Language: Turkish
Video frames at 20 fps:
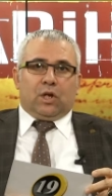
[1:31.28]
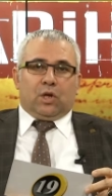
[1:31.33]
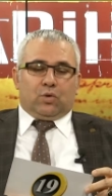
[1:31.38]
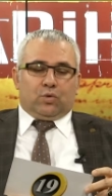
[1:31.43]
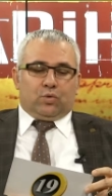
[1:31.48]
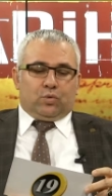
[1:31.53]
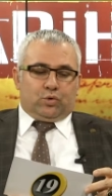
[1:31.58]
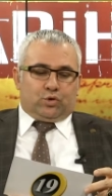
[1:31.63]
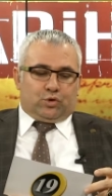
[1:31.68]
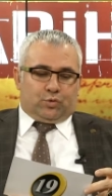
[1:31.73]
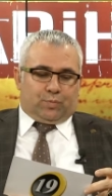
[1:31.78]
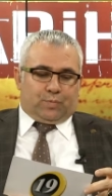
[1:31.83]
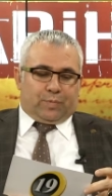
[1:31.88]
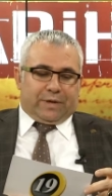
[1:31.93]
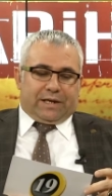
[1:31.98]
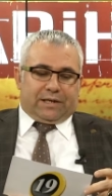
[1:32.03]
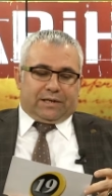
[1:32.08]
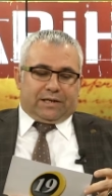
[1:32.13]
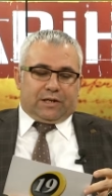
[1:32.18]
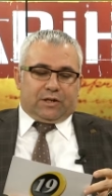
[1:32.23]
Üç
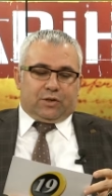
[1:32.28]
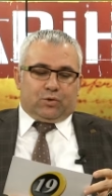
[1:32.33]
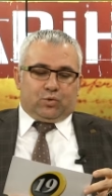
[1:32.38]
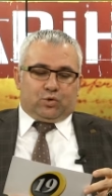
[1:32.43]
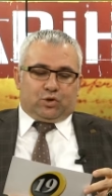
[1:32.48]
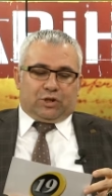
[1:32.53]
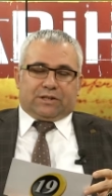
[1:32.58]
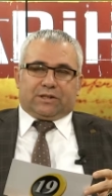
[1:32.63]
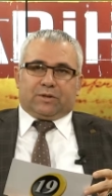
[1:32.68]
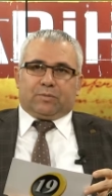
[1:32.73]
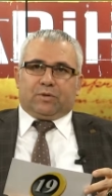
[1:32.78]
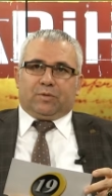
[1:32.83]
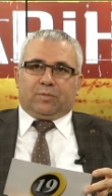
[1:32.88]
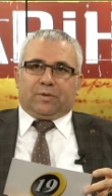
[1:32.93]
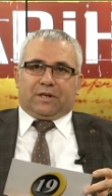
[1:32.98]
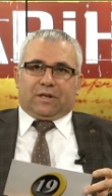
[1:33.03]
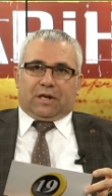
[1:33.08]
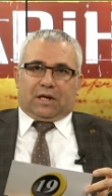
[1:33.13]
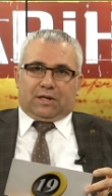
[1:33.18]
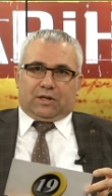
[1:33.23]
belgeli, üç adımlı
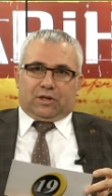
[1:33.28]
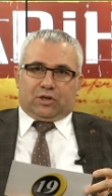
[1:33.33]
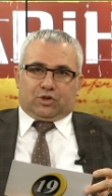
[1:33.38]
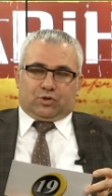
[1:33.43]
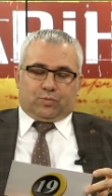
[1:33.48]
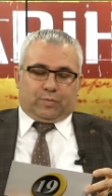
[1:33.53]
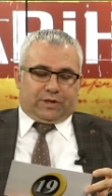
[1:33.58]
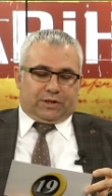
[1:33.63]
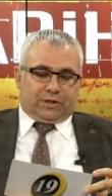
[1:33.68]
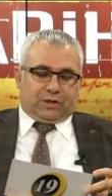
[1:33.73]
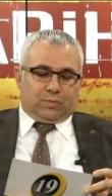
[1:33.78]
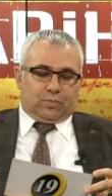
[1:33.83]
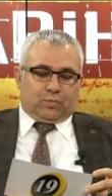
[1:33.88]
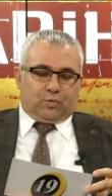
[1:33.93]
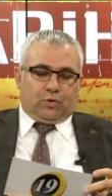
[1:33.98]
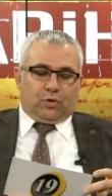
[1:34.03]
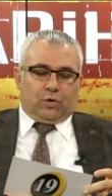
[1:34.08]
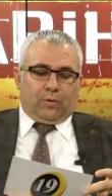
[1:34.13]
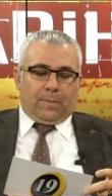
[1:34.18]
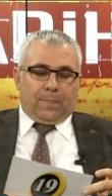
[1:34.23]
bir anlaşmaydı
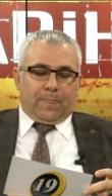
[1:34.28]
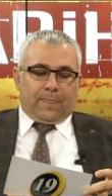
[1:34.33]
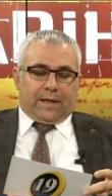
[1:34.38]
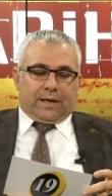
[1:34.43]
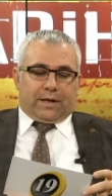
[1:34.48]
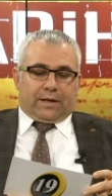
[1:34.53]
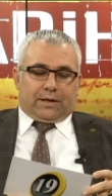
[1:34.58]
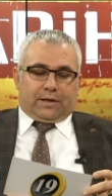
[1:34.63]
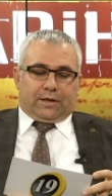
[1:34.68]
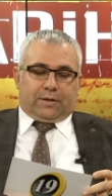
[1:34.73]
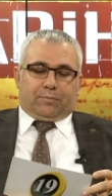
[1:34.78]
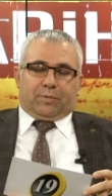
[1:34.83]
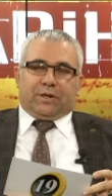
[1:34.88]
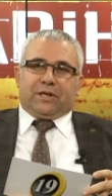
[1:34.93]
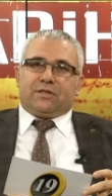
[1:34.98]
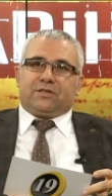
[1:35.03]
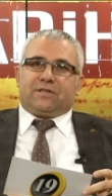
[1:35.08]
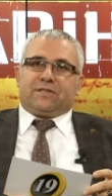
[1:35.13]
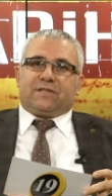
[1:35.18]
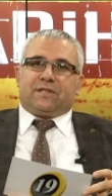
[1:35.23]
bu. E,
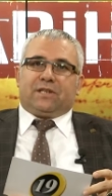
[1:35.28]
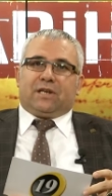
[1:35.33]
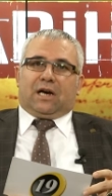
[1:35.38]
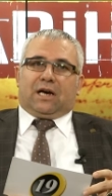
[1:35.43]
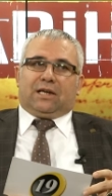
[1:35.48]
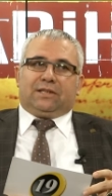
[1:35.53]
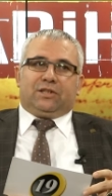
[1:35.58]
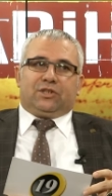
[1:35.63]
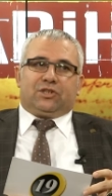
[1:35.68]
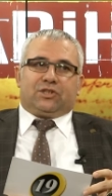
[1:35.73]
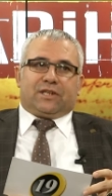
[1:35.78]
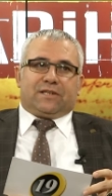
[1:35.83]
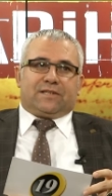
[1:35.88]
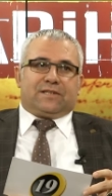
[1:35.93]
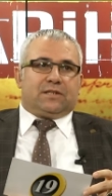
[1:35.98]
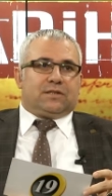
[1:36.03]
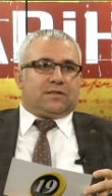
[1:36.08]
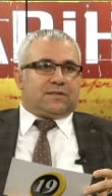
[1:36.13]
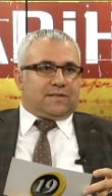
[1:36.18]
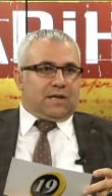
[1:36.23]
birincisi
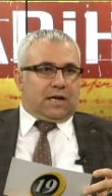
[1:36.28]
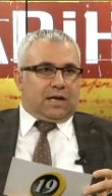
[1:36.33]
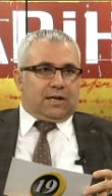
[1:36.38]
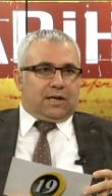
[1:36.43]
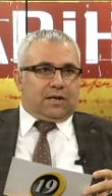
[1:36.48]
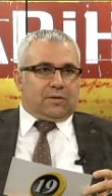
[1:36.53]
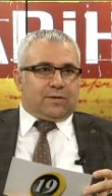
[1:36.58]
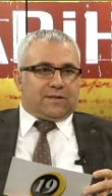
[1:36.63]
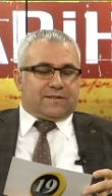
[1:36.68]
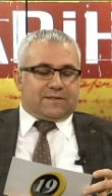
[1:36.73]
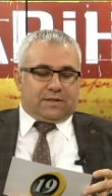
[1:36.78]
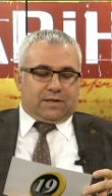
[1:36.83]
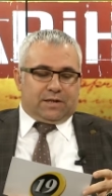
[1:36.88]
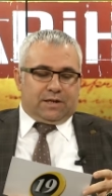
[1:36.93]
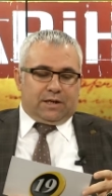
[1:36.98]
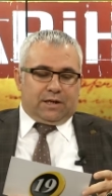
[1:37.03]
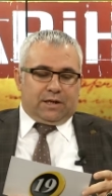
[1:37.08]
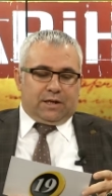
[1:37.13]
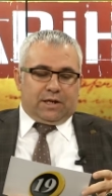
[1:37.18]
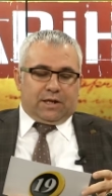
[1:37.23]
ateşkesin
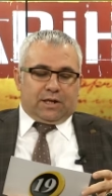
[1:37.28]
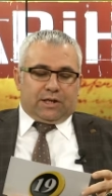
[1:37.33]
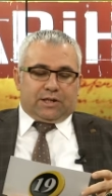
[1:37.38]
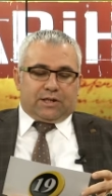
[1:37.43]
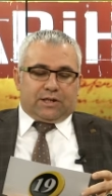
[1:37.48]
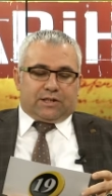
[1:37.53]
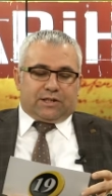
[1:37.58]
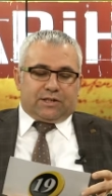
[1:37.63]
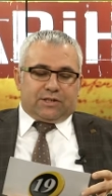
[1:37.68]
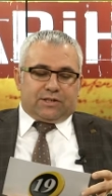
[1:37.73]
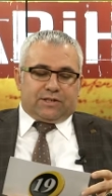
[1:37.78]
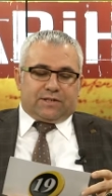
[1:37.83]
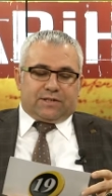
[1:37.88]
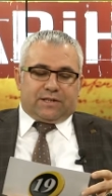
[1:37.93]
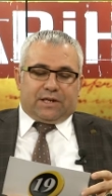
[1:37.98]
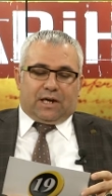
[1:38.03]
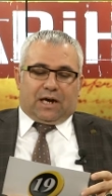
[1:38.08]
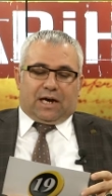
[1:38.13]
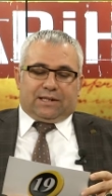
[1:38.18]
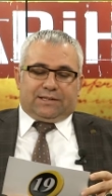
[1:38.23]
sağlanmasını,
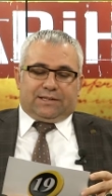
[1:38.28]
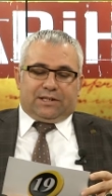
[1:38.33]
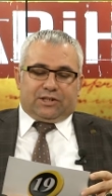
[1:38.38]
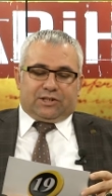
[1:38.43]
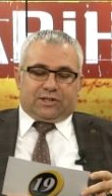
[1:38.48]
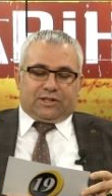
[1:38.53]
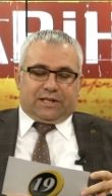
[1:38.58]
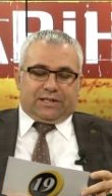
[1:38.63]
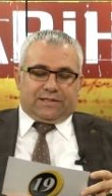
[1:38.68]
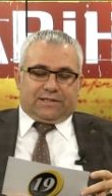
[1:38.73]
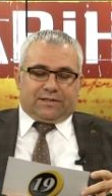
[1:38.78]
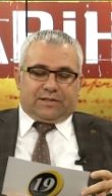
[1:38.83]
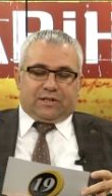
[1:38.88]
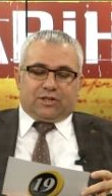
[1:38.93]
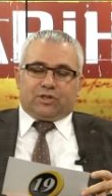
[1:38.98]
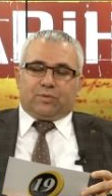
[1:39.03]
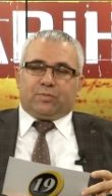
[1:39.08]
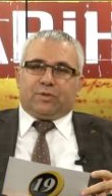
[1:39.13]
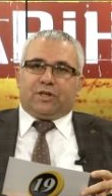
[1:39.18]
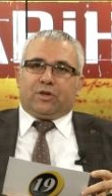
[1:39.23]
ikincisi ateşkes
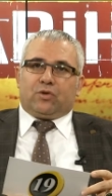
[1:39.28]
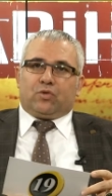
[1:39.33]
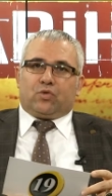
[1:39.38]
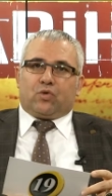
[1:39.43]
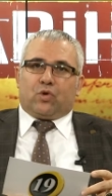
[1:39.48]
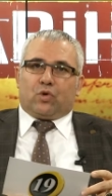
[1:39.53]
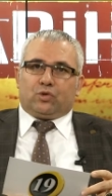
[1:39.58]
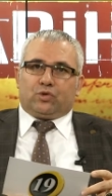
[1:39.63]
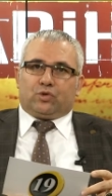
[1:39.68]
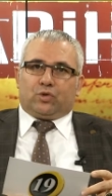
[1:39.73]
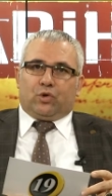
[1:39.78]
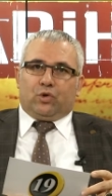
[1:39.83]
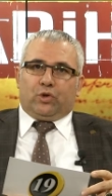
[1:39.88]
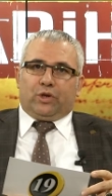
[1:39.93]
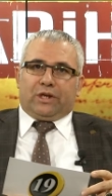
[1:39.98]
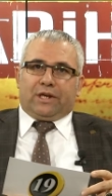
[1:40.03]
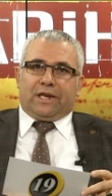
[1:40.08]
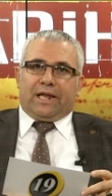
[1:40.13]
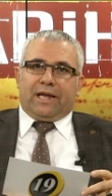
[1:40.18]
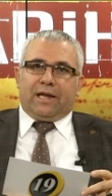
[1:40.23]
rejiminin kontrolü
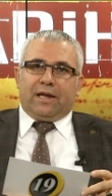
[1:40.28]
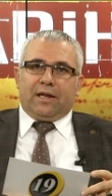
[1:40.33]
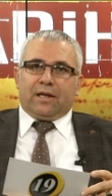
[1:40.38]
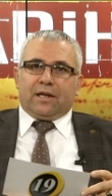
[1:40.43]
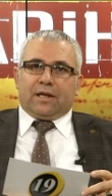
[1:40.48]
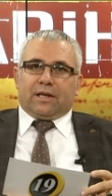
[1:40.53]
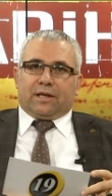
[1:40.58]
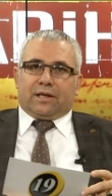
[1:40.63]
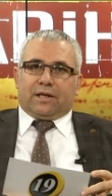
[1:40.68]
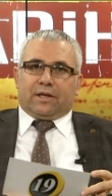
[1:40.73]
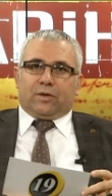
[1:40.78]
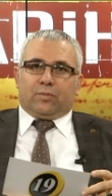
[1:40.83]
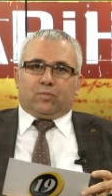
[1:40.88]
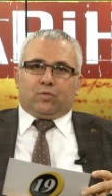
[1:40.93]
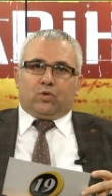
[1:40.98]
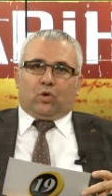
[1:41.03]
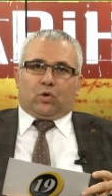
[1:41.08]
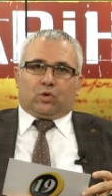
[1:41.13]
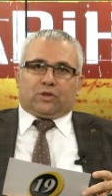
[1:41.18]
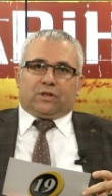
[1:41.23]
ile e,
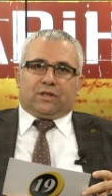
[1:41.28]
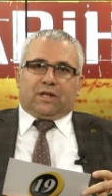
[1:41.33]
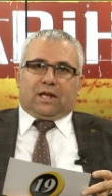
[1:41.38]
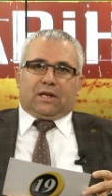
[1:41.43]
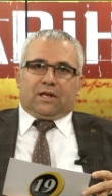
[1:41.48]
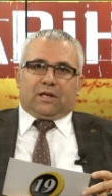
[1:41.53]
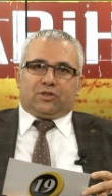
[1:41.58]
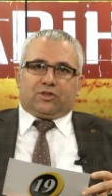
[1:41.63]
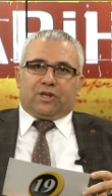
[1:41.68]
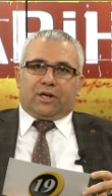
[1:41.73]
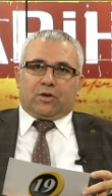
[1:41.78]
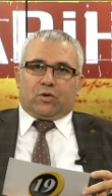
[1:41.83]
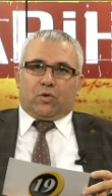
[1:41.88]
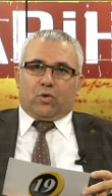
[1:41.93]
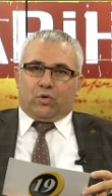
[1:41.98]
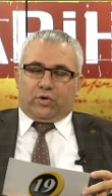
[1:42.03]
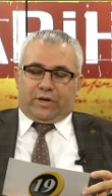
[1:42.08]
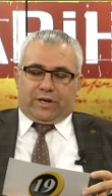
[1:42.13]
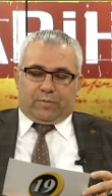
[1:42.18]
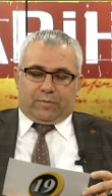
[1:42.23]
bu noktada alınacak
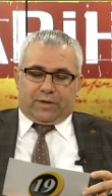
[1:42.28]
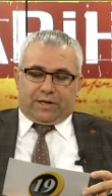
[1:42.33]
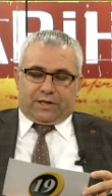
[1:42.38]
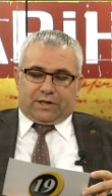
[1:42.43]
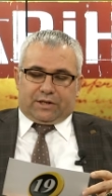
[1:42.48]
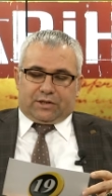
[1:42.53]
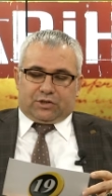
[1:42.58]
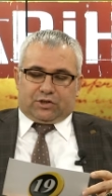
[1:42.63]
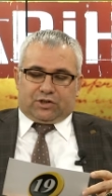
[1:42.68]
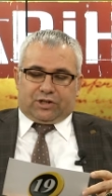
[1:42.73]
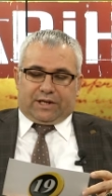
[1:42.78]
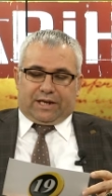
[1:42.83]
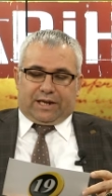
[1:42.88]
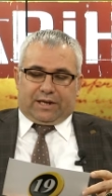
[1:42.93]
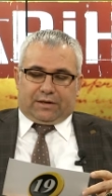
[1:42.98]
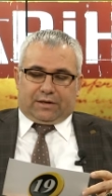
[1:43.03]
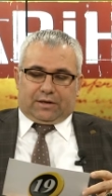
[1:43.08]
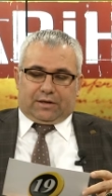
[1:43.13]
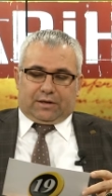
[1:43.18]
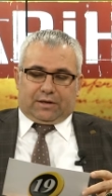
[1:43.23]
önlemleri
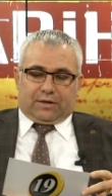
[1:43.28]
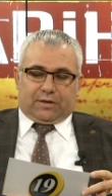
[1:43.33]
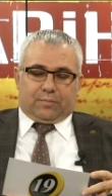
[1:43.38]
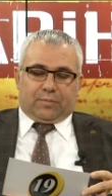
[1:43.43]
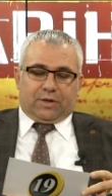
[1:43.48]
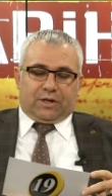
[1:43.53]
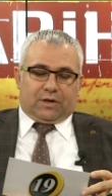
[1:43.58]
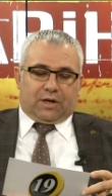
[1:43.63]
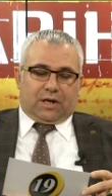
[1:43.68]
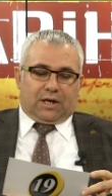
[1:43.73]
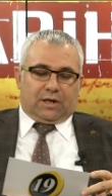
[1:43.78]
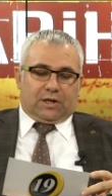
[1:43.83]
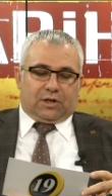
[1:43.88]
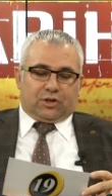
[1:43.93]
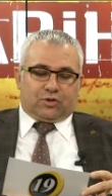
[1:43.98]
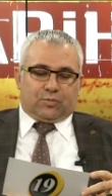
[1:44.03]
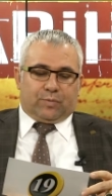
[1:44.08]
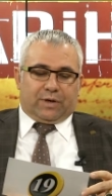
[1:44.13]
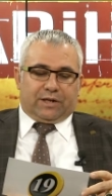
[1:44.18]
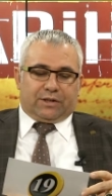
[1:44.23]
içeren e, bir
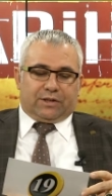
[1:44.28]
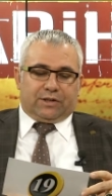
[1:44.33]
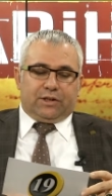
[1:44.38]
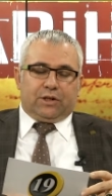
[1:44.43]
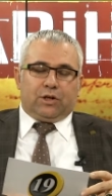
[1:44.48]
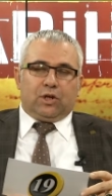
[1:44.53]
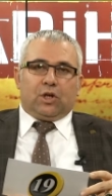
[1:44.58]
anlaşmaydı.